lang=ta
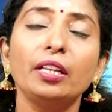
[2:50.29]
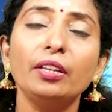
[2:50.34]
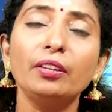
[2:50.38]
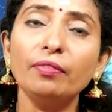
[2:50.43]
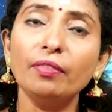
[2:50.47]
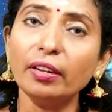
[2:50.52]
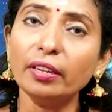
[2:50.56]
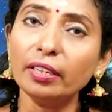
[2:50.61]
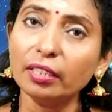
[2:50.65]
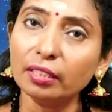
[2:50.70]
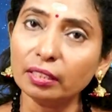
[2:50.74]

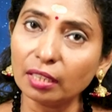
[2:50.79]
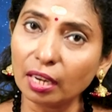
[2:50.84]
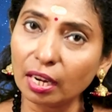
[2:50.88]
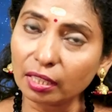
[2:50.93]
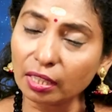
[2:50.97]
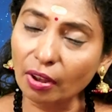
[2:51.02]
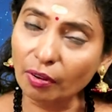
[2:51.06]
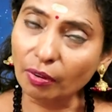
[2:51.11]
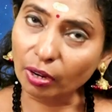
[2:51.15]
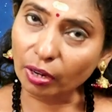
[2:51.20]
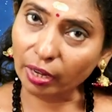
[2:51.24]
இவ்வாறு
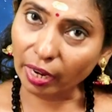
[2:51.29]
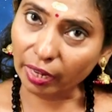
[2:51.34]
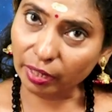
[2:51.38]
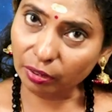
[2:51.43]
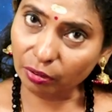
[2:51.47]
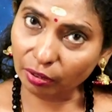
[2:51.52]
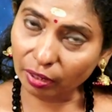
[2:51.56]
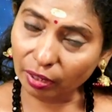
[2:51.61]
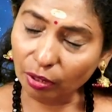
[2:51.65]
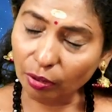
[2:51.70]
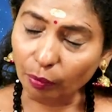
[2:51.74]
இருந்தால்தான் அவங்க
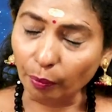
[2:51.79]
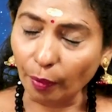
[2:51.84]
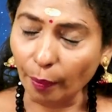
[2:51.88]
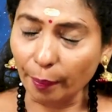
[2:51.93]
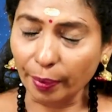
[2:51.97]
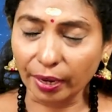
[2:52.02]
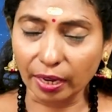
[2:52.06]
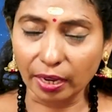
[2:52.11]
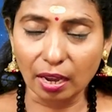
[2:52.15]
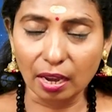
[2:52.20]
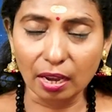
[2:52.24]
கலைத்துறையில் ரொம்ப
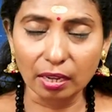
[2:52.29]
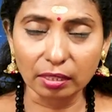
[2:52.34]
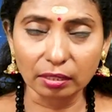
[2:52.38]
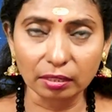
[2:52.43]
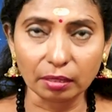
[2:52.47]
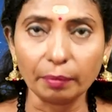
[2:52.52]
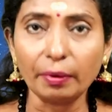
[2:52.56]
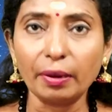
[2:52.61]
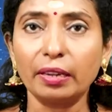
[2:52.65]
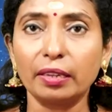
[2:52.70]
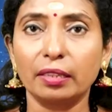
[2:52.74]

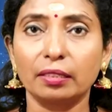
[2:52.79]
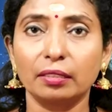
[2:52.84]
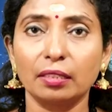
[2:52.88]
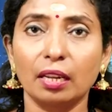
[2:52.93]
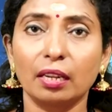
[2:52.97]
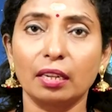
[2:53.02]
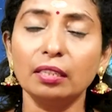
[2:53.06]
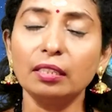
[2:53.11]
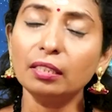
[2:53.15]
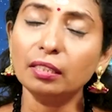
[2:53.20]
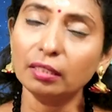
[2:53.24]
பிரகாசமாக
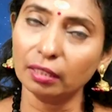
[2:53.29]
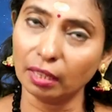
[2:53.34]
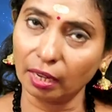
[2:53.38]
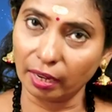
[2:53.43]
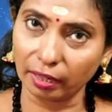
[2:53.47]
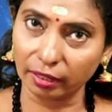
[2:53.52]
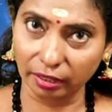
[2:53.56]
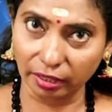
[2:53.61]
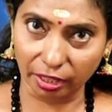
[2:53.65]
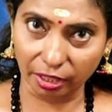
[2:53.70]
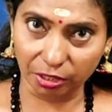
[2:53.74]
இருந்தாங்கன்னு
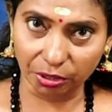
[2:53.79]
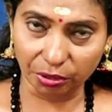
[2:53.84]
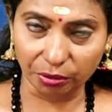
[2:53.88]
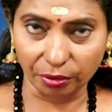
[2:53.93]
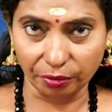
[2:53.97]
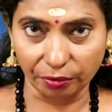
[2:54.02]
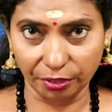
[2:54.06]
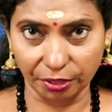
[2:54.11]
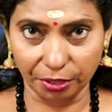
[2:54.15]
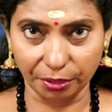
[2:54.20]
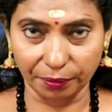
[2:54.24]
எல்லாருக்கும் தெரிஞ்ச
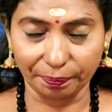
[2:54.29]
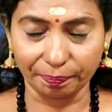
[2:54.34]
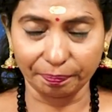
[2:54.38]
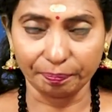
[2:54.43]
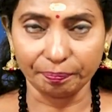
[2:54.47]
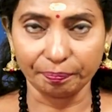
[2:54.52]
ஒரு விஷயம்